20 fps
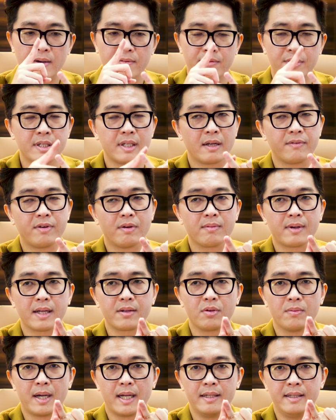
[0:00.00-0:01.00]
và với cái phong
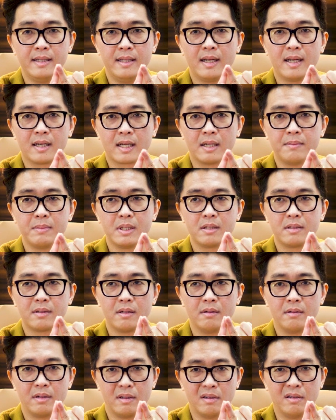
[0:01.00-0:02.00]
cách của bạn ý là cái mức
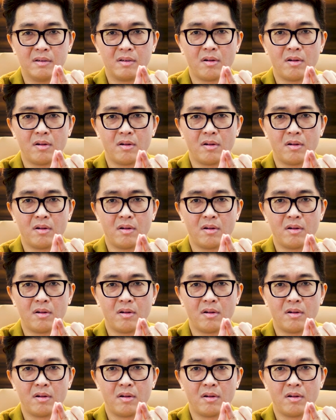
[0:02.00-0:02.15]
RR